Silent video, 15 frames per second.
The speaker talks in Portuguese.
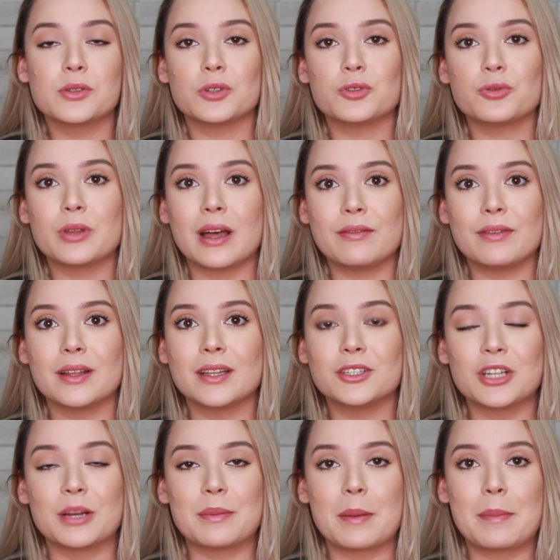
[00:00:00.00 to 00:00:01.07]
isso ajudava a
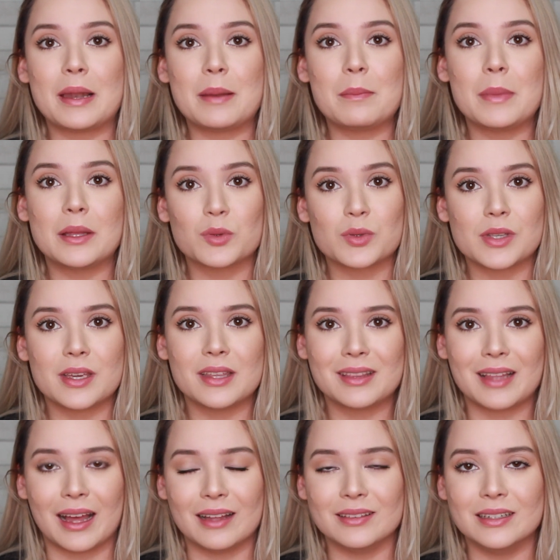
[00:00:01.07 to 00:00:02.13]
deixar minha pele menos
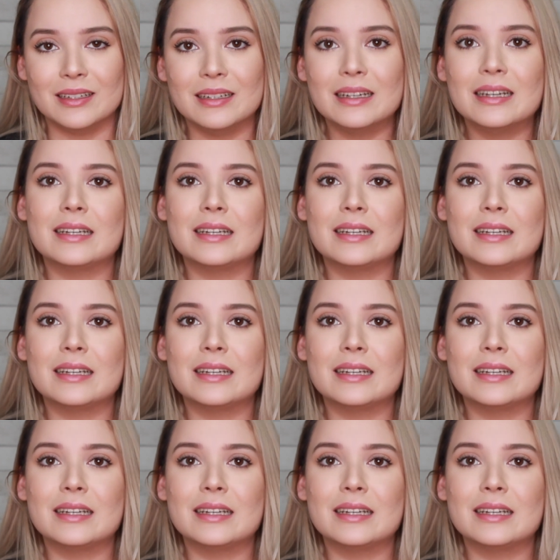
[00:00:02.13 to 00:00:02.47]
irritada.